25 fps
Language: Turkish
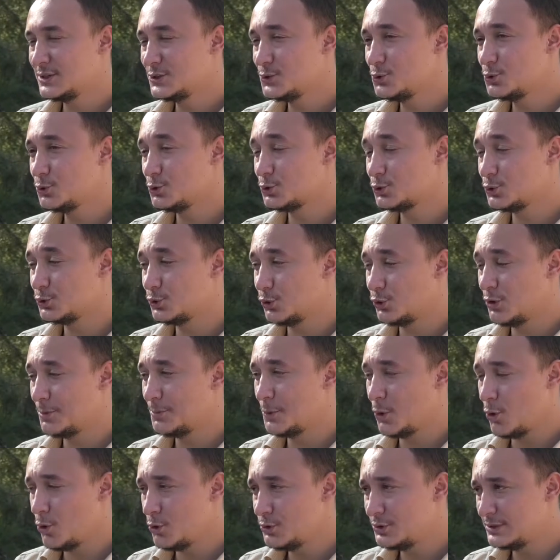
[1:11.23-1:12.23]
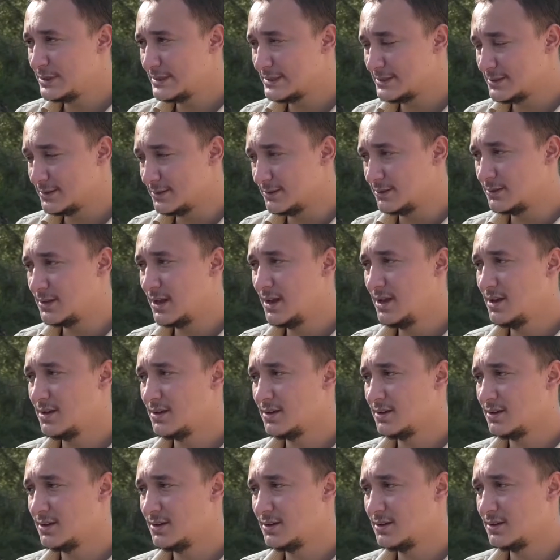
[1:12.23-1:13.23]
kış uykusu dönemi öncesinde
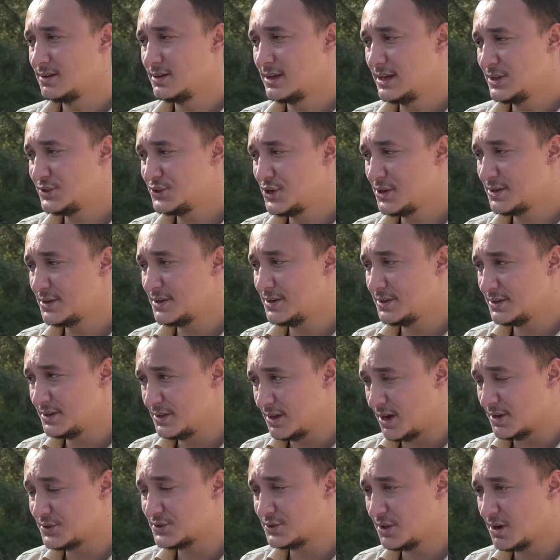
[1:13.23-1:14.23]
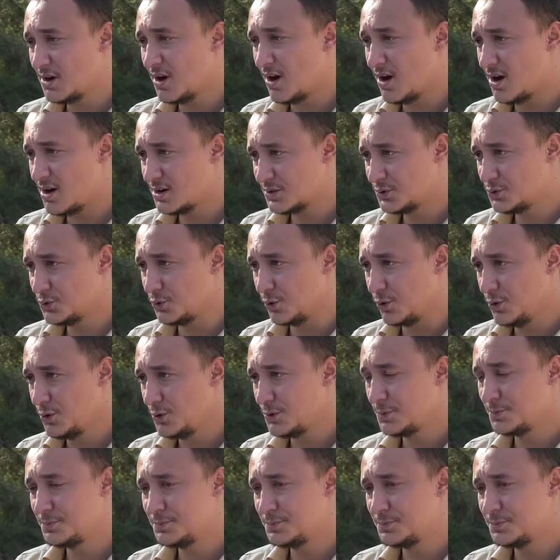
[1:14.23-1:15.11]
e, yiyecek ihtiyaçları artıyor.